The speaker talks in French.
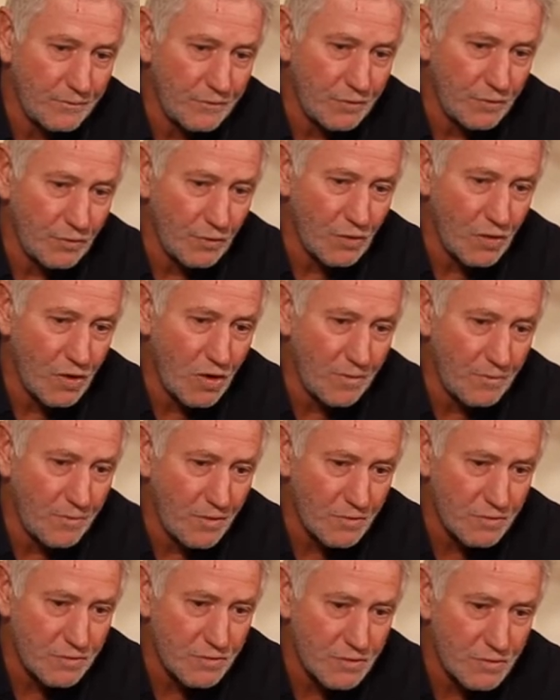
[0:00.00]
sur
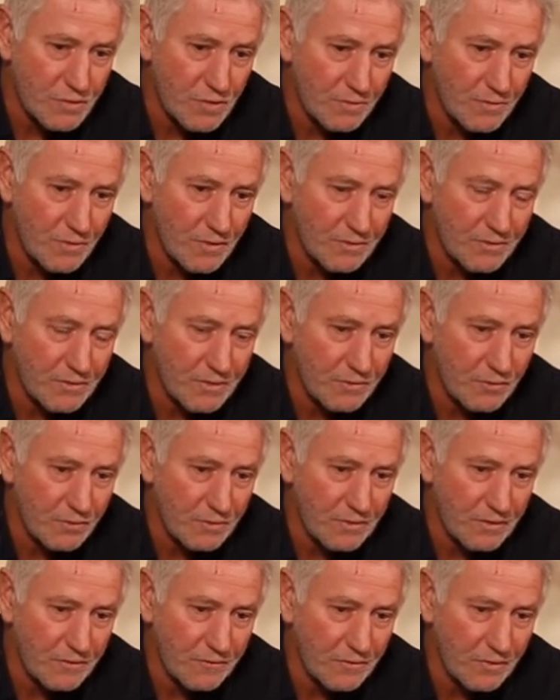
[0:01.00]
comment justement
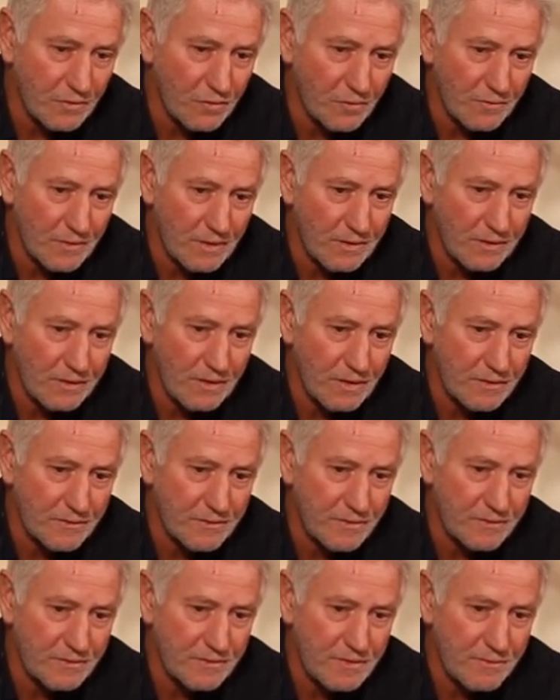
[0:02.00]
tous ces phénomènes,
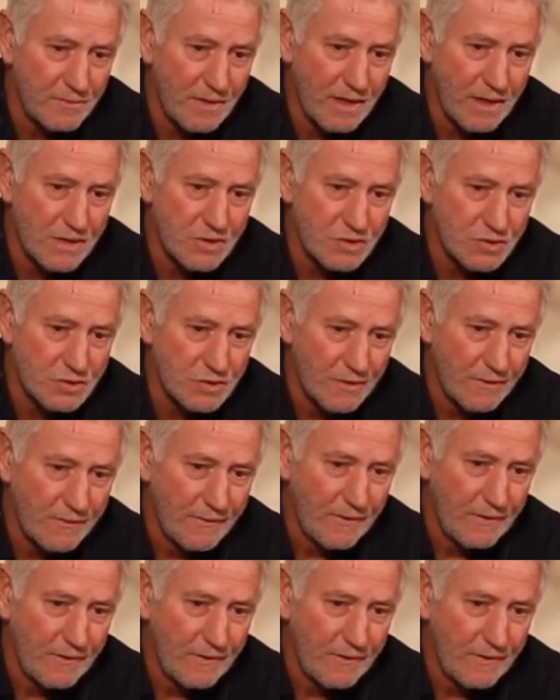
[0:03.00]
ces images